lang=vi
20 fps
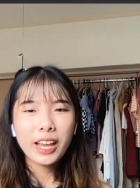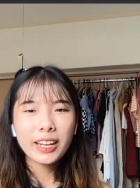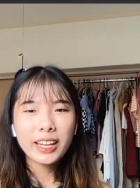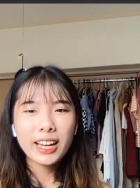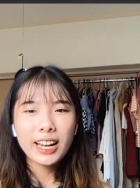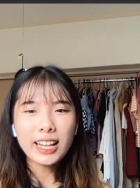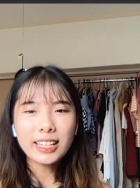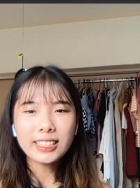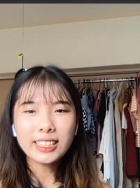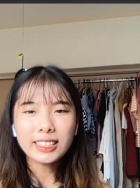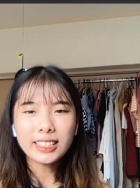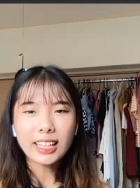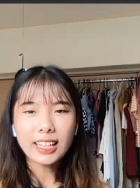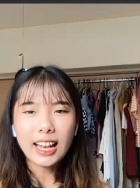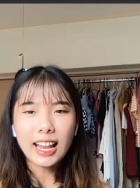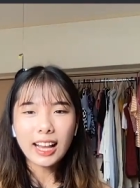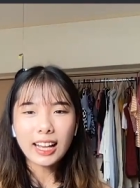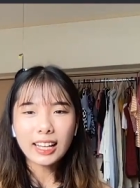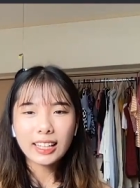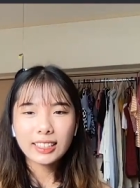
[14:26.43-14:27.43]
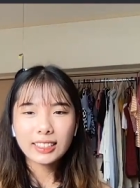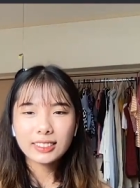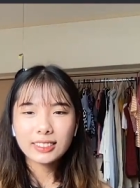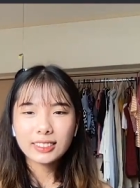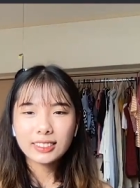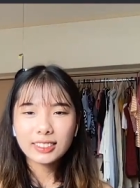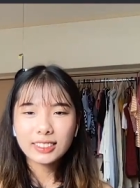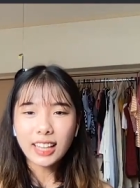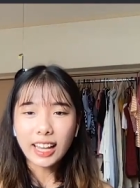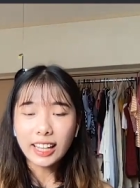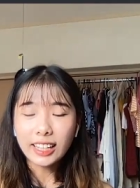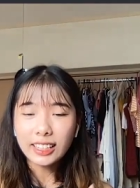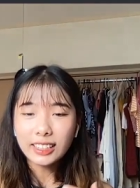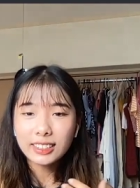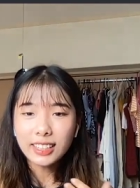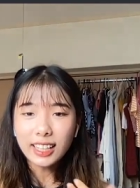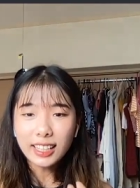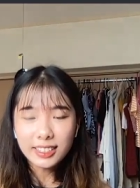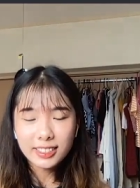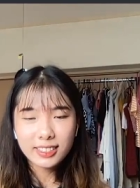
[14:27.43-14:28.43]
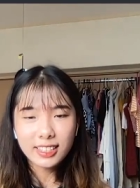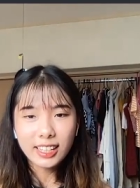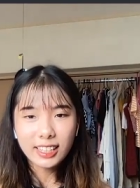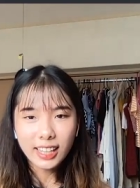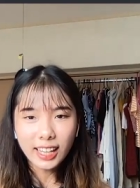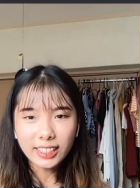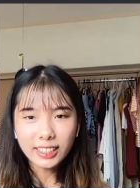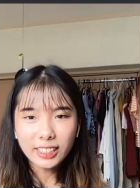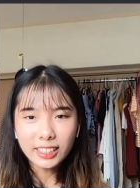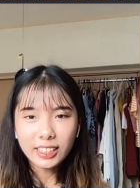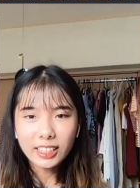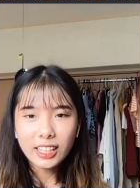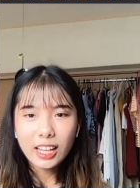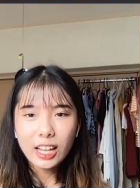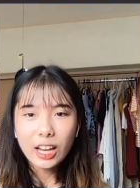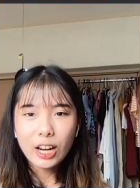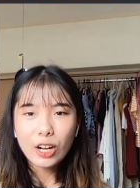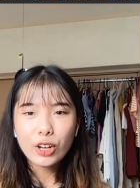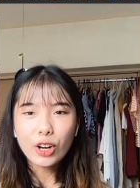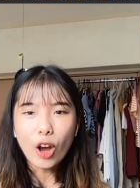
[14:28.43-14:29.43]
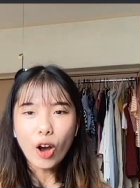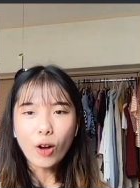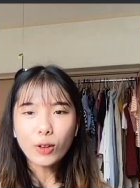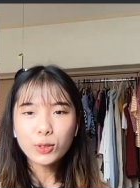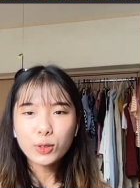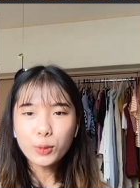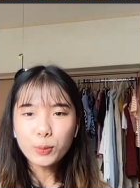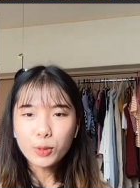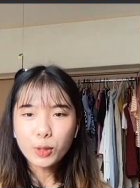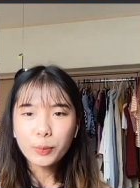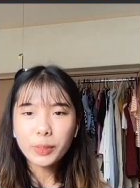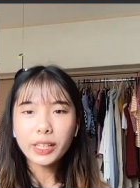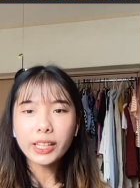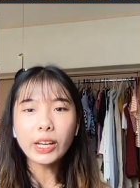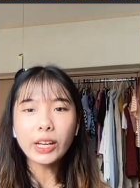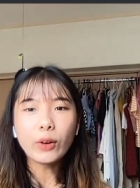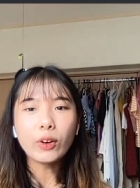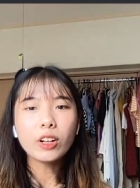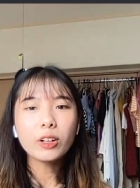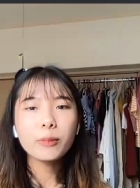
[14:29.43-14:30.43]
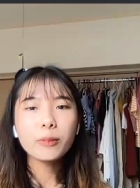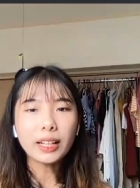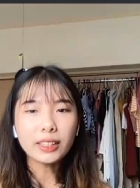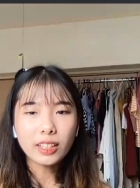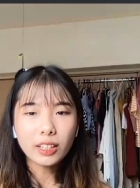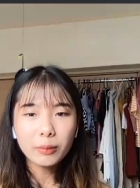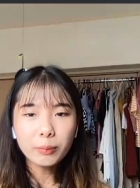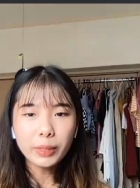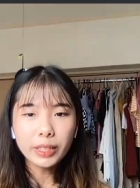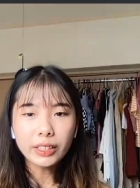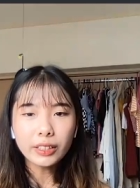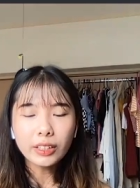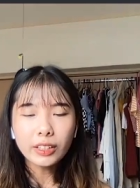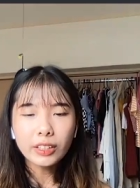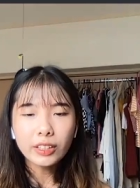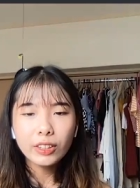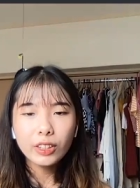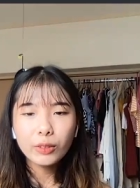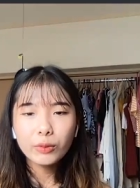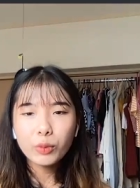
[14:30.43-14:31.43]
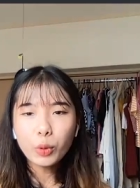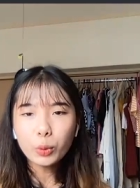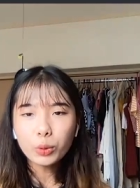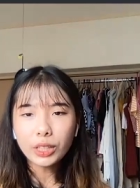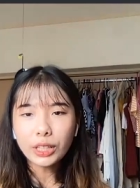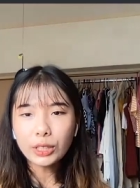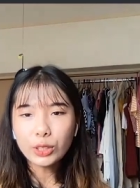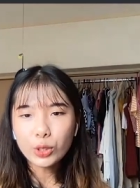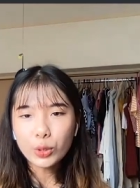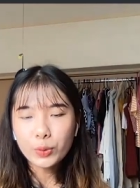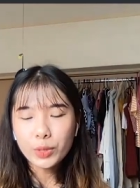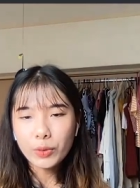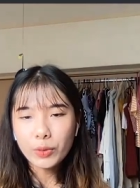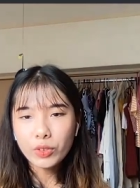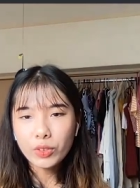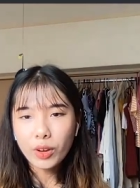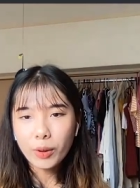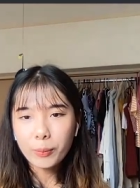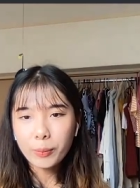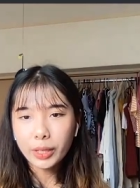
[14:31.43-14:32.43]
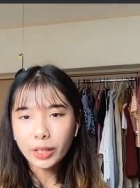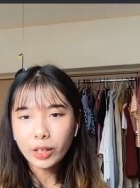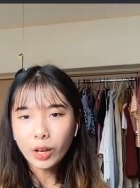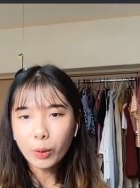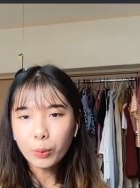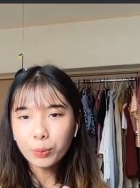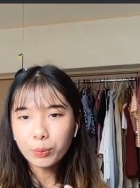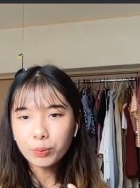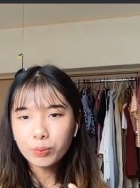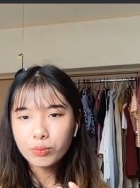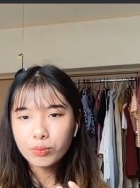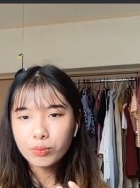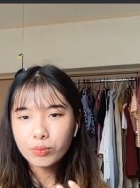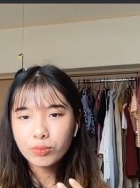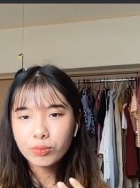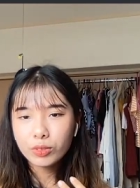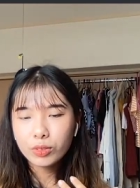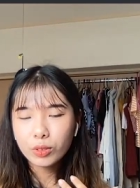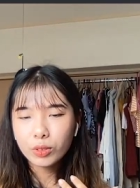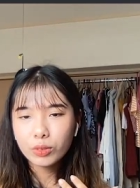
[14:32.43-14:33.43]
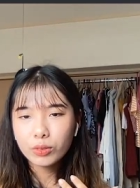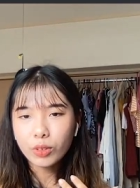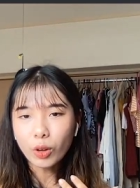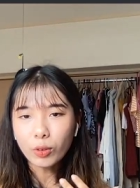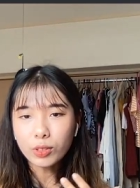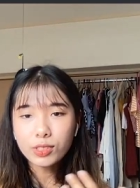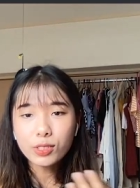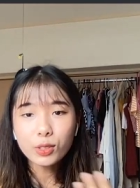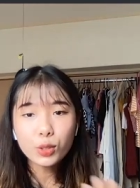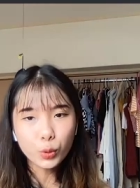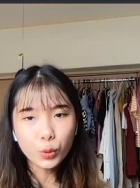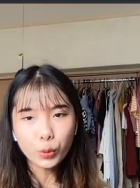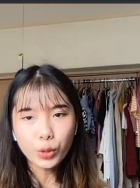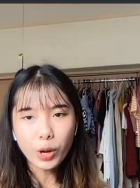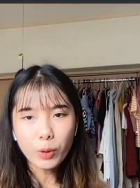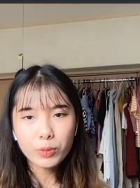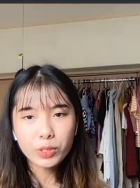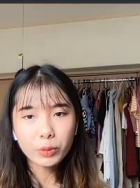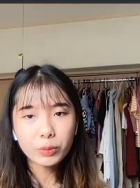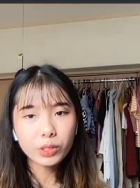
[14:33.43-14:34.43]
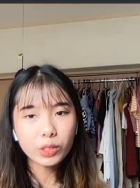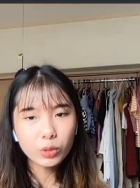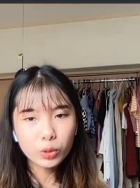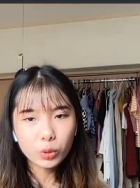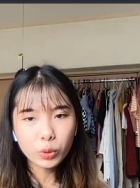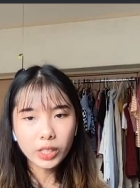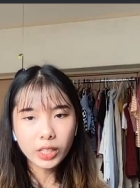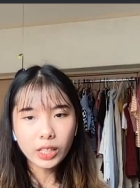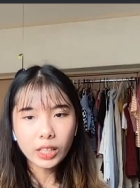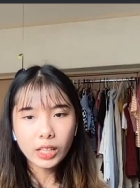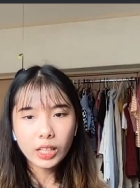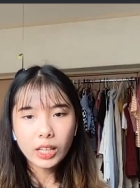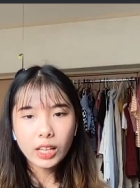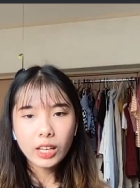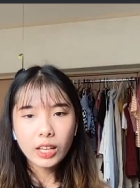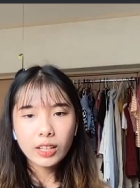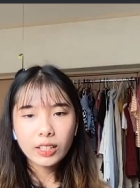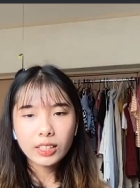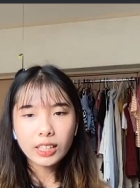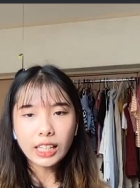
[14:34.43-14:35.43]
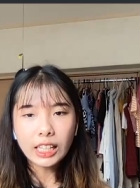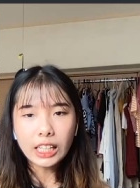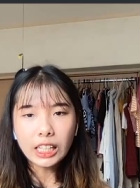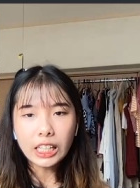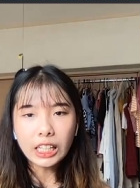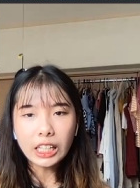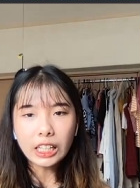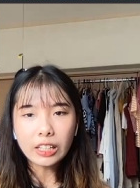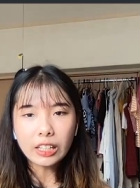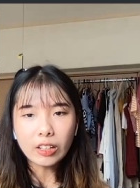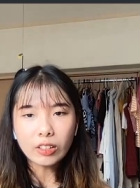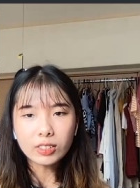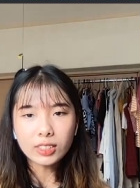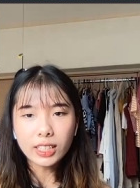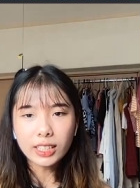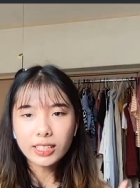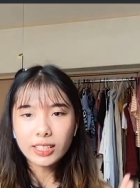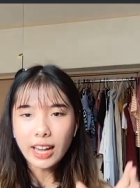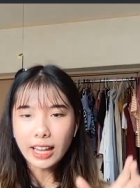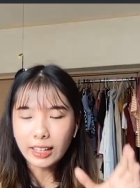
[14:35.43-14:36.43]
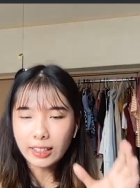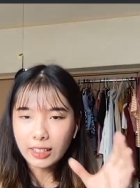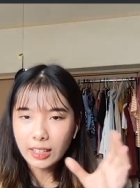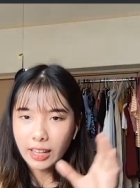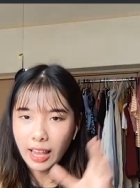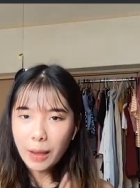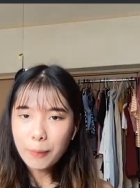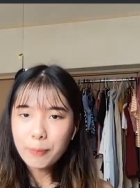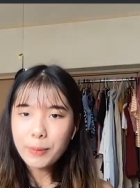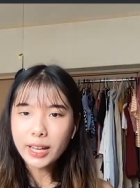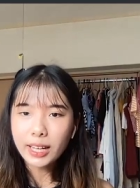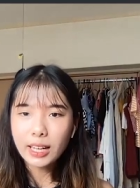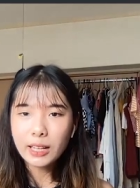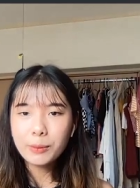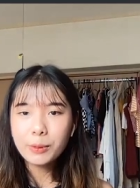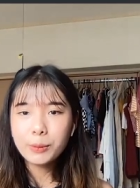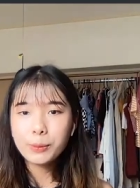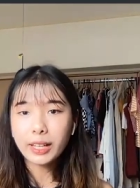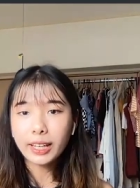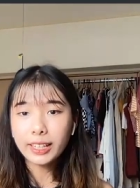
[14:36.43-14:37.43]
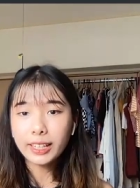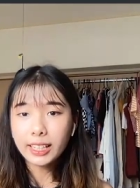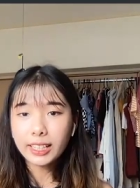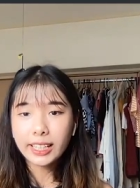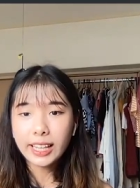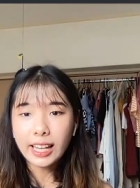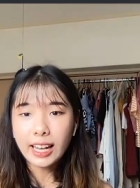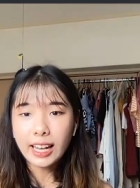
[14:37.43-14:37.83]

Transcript: thế nên là chị thấy là cái test tính cách ý, nó giúp cho mình hiểu hơn bản thân mình nhưng vô tình chung nếu như là mình không có sự chủ động trong tư duy thì nó sẽ đặt áp đặt lên mình một cái định